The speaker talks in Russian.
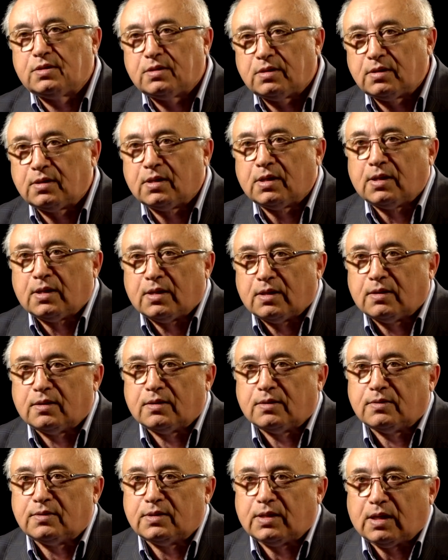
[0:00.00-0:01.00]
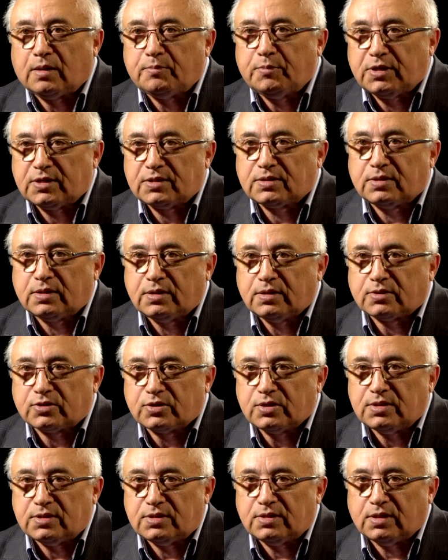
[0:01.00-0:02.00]
э, э, на место их
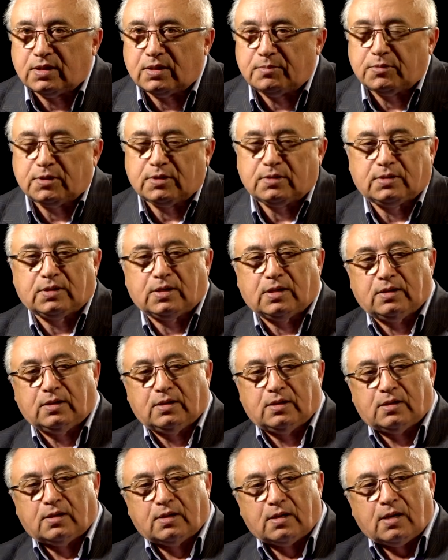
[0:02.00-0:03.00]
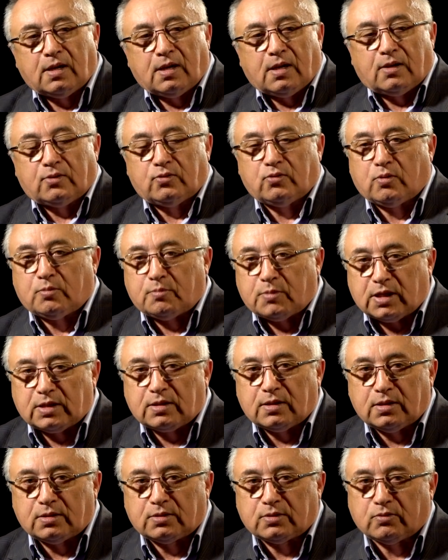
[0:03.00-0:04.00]
жизни, обитания. Но
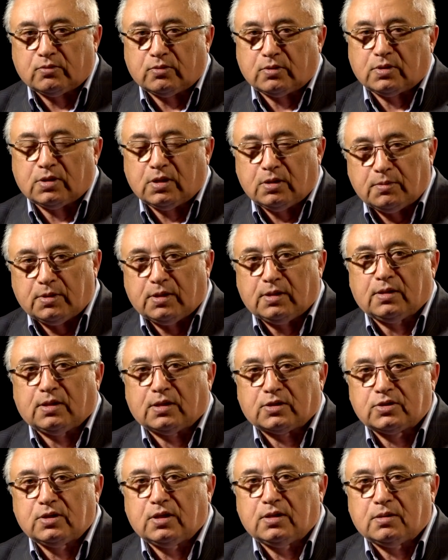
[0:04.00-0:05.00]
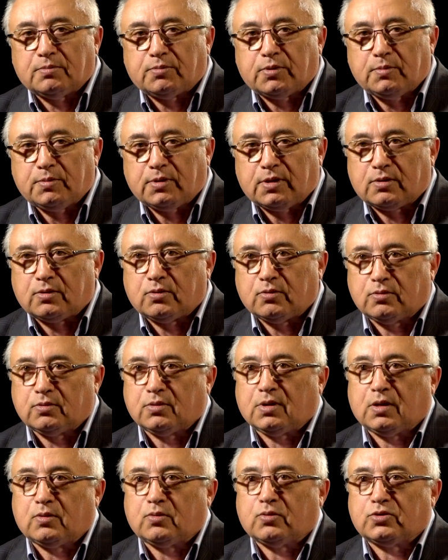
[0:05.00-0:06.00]
мало этого, кремень нашли, например, он
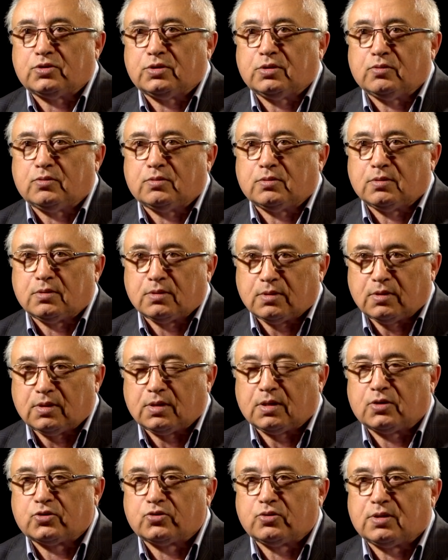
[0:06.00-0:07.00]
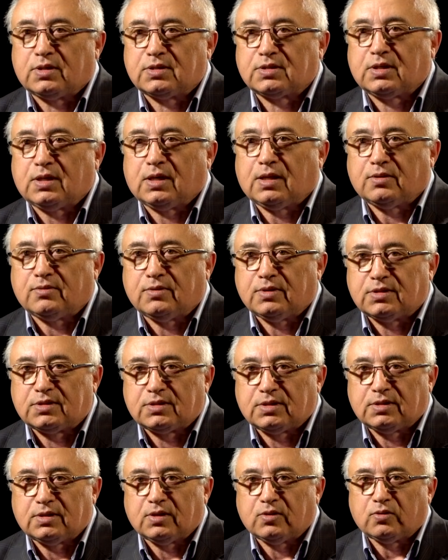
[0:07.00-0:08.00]
хороший, он хорошо
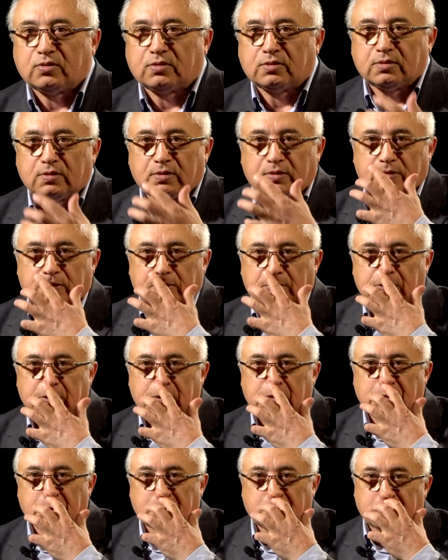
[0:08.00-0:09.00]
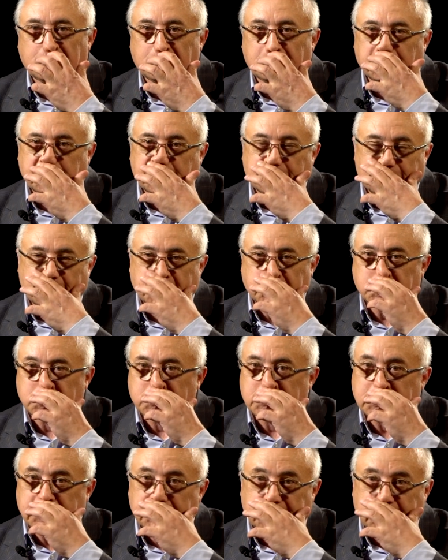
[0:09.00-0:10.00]
раскалывается, дает
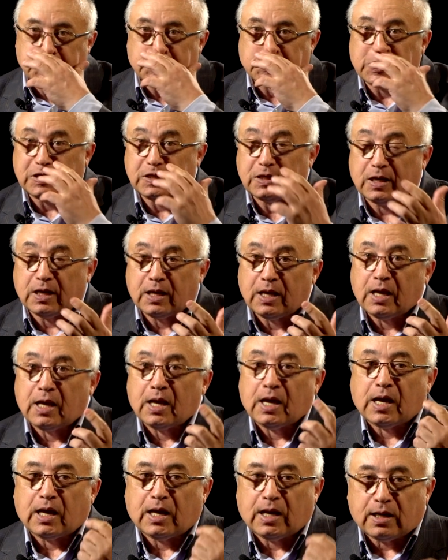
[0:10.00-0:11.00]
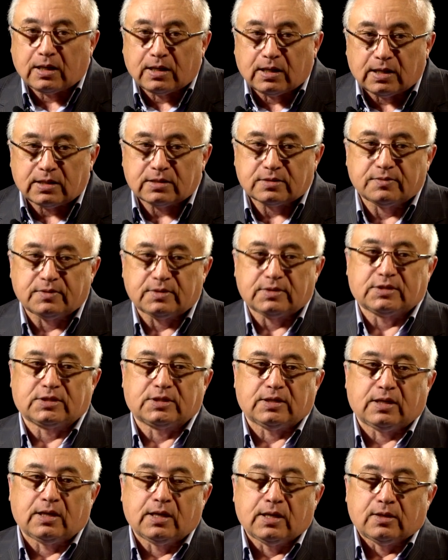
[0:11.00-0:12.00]
режущие края. А
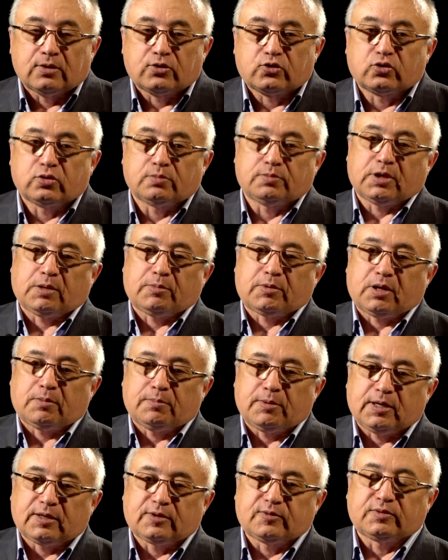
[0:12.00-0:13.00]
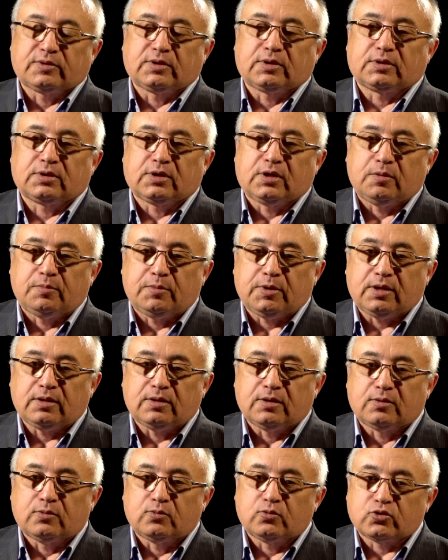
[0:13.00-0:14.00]
оказывается, чтобы обрабатывать этот
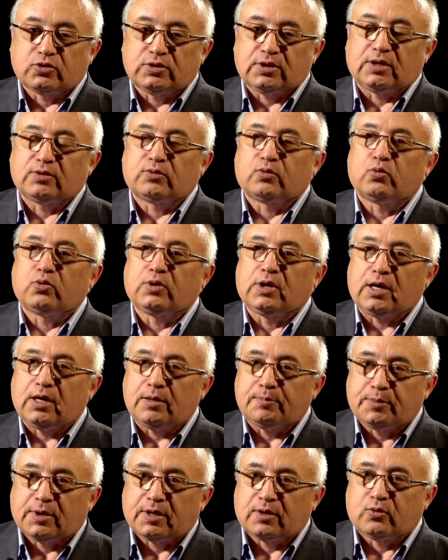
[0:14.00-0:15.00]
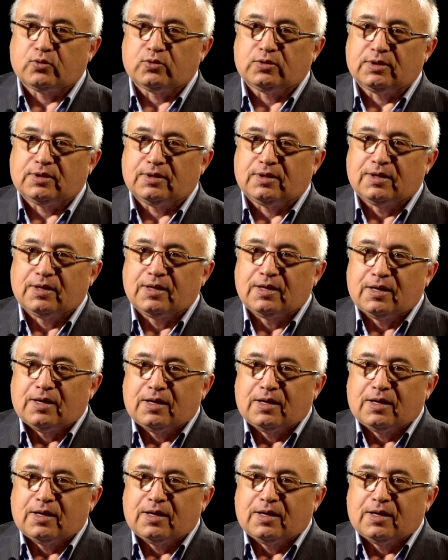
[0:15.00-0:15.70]
кремень, нужна другая порода –